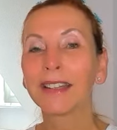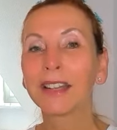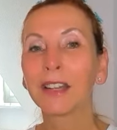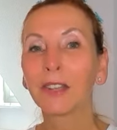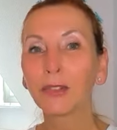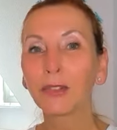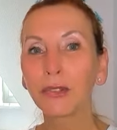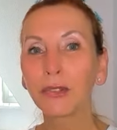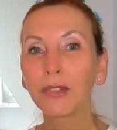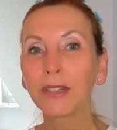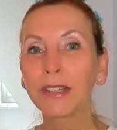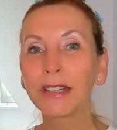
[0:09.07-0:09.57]

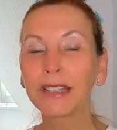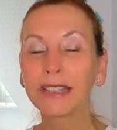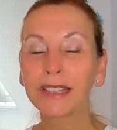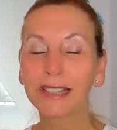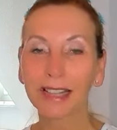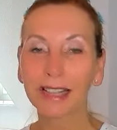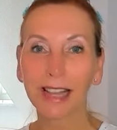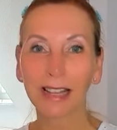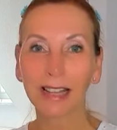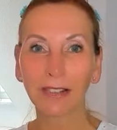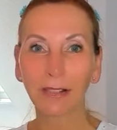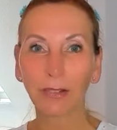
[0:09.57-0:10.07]

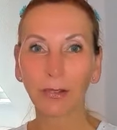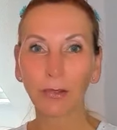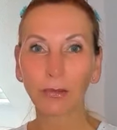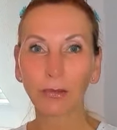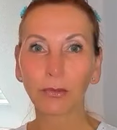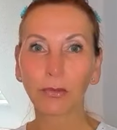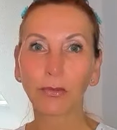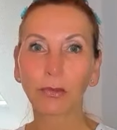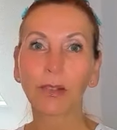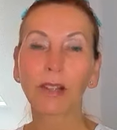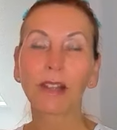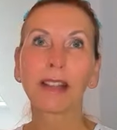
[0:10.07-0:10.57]
Natürlich
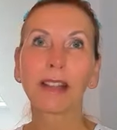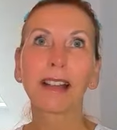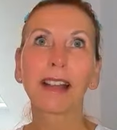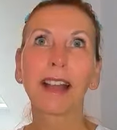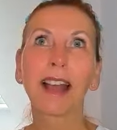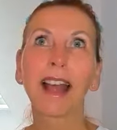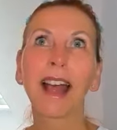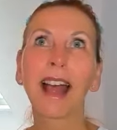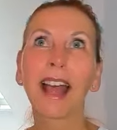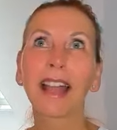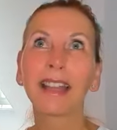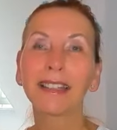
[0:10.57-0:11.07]
kannst du
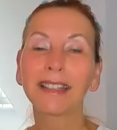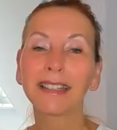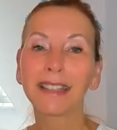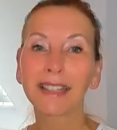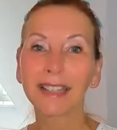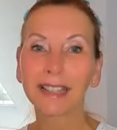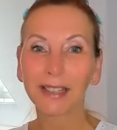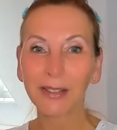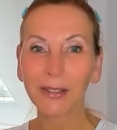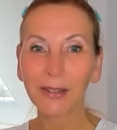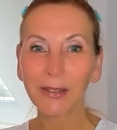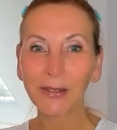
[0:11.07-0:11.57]

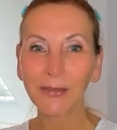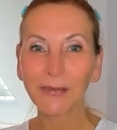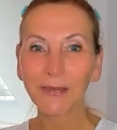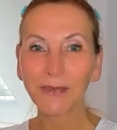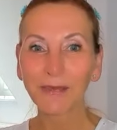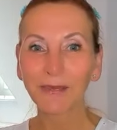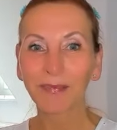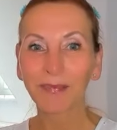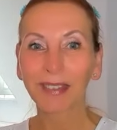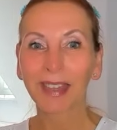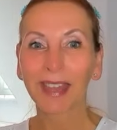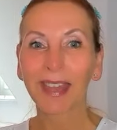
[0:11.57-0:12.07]

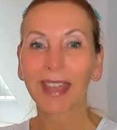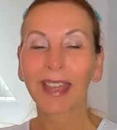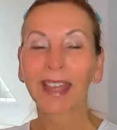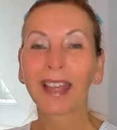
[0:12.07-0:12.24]
andere